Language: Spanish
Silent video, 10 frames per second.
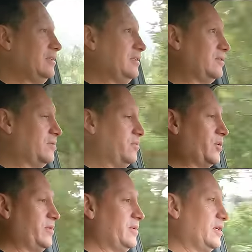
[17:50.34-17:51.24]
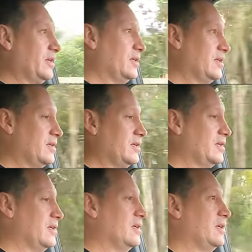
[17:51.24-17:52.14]
Y como pueden ver,
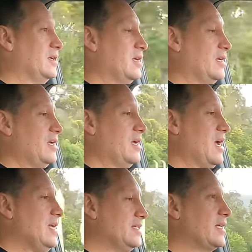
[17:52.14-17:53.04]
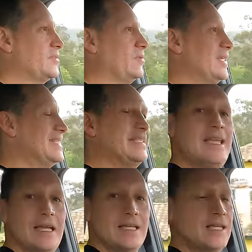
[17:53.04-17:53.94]
ahí ya estoy en
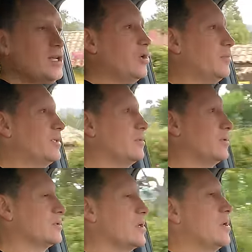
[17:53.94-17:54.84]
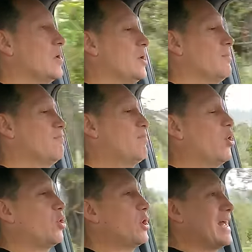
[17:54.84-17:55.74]
100 kilómetros
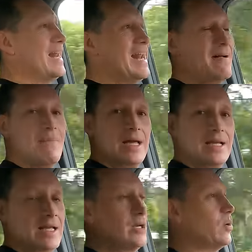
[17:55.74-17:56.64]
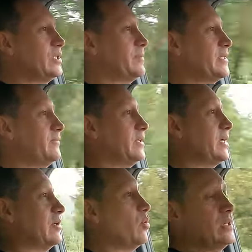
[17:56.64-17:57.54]
por hora. La marca no
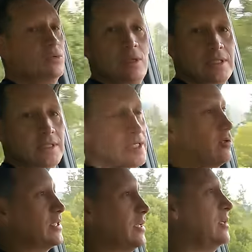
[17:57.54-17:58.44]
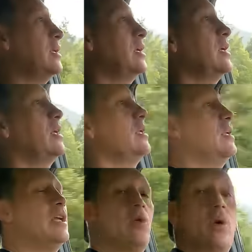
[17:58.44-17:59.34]
especifica cuánto hace 0 a 100
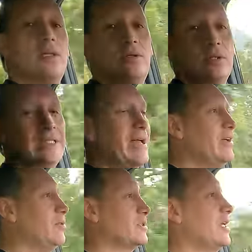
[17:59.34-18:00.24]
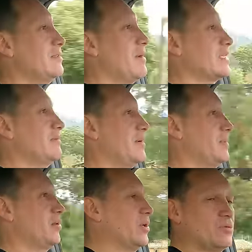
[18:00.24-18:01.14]
ni cuánto es la velocidad máxima,
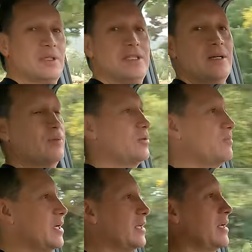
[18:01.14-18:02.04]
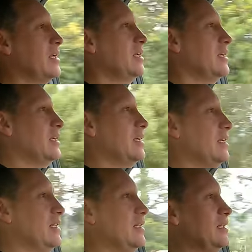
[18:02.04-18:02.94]
bueno, ustedes ya pudieron ver
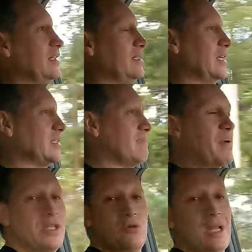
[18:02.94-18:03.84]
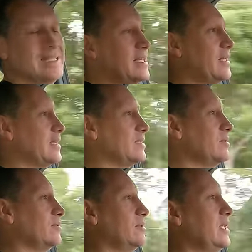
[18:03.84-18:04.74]
el desempeño, la
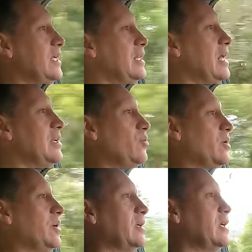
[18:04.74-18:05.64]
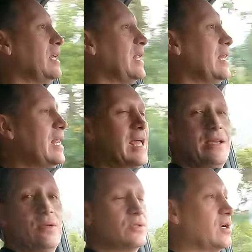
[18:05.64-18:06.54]
aceleración de la nueva
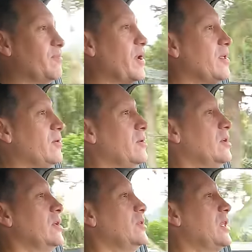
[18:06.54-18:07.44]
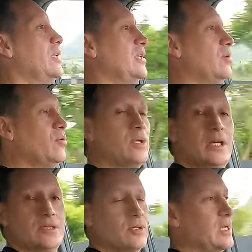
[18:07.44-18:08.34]
Land Cruiser Prado, teniendo en
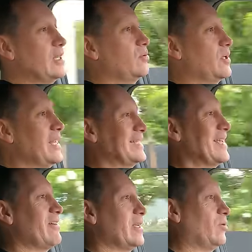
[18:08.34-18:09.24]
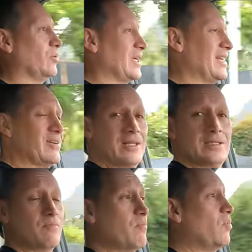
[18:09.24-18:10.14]
cuenta que estoy a la altura de la Sabana Bota, la verdad
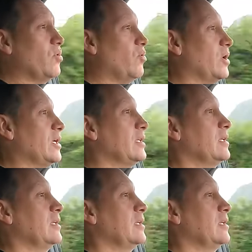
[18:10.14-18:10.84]
es muy buena.